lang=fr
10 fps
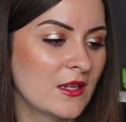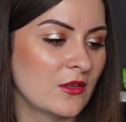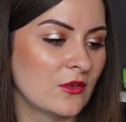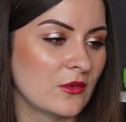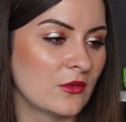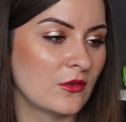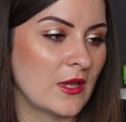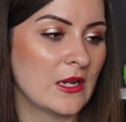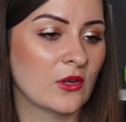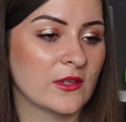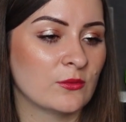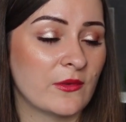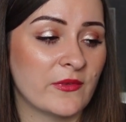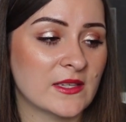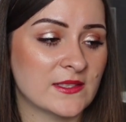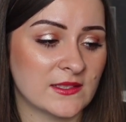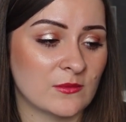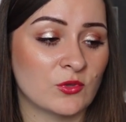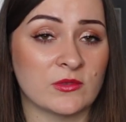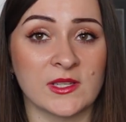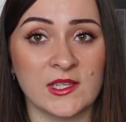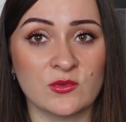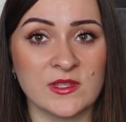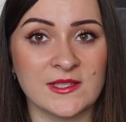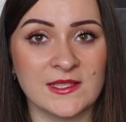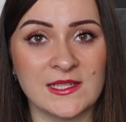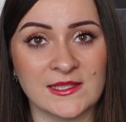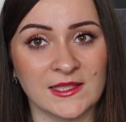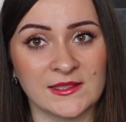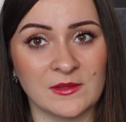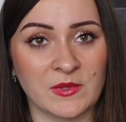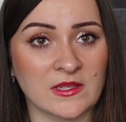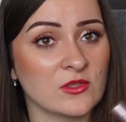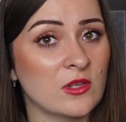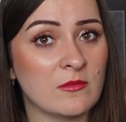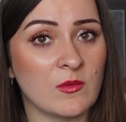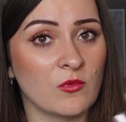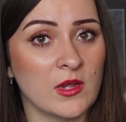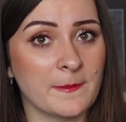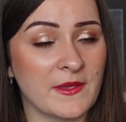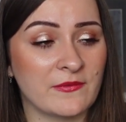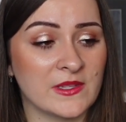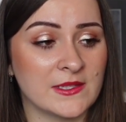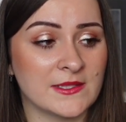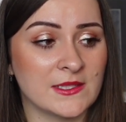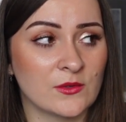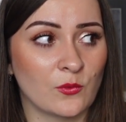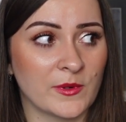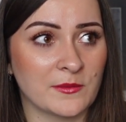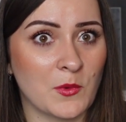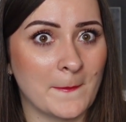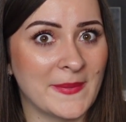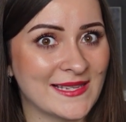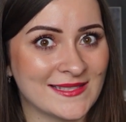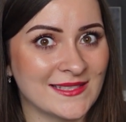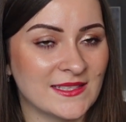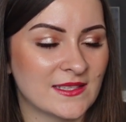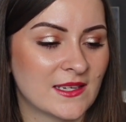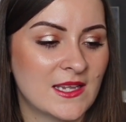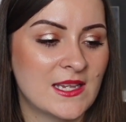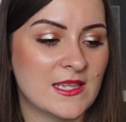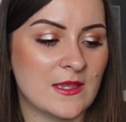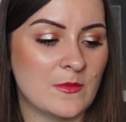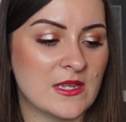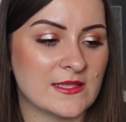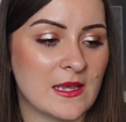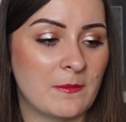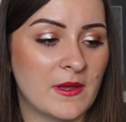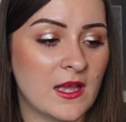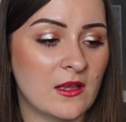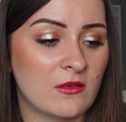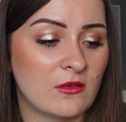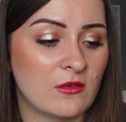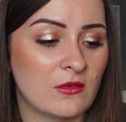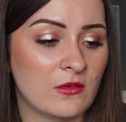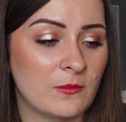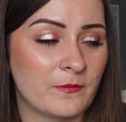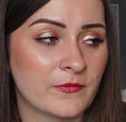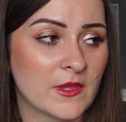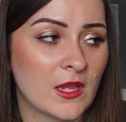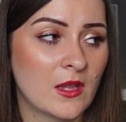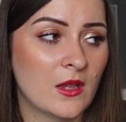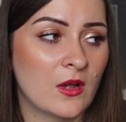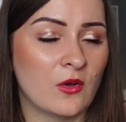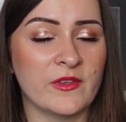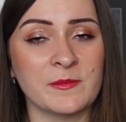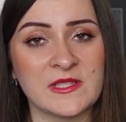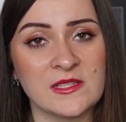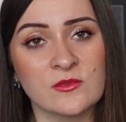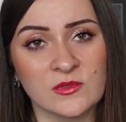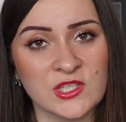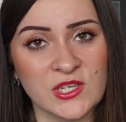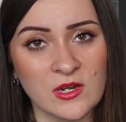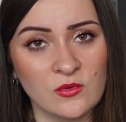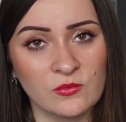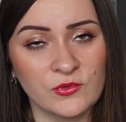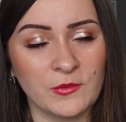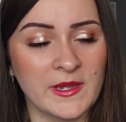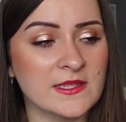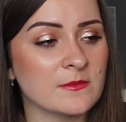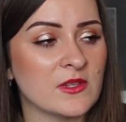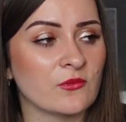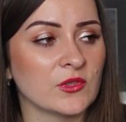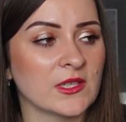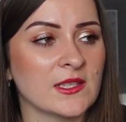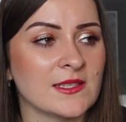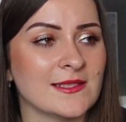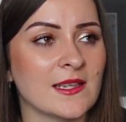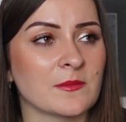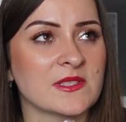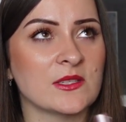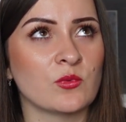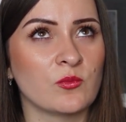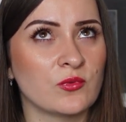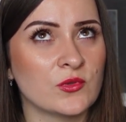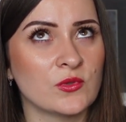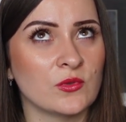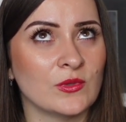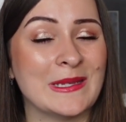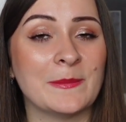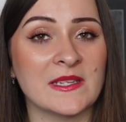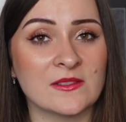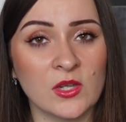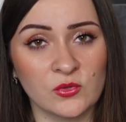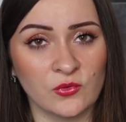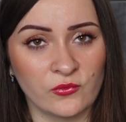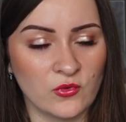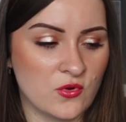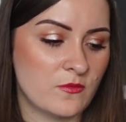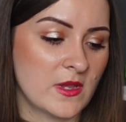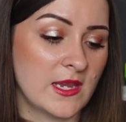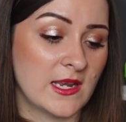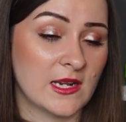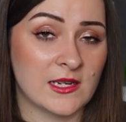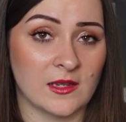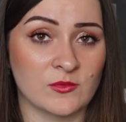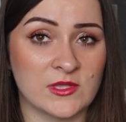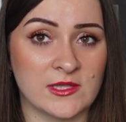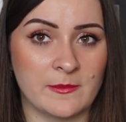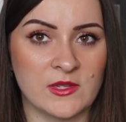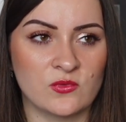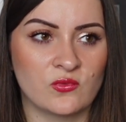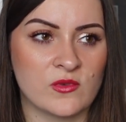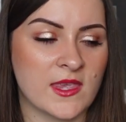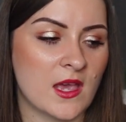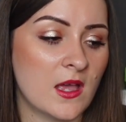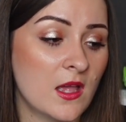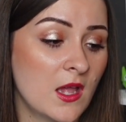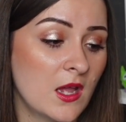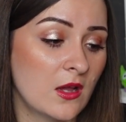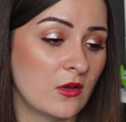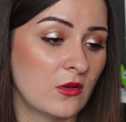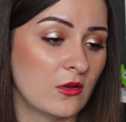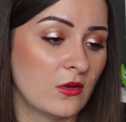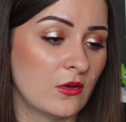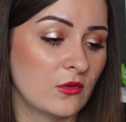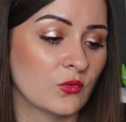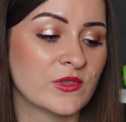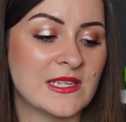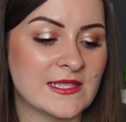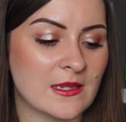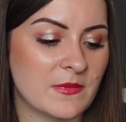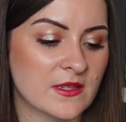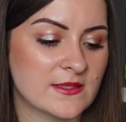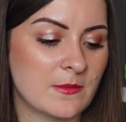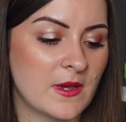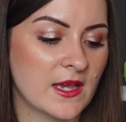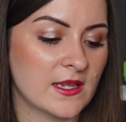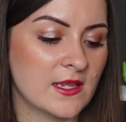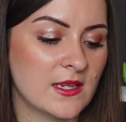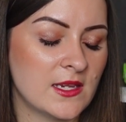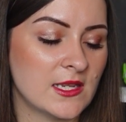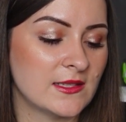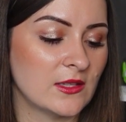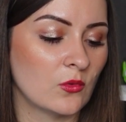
alors il doit faire certainement de très jolis cils à certaines personnes, mais moi il m'a fait des cils complètement basiques, il me les a pas... En fait, mes cils sont déjà longs de base, mais il faudrait qu'ils aient un petit peu plus d'épaisseur, de, volume. Et là, clairement, c'était pas du tout le cas. Euh, donc, il les a bien séparés, il était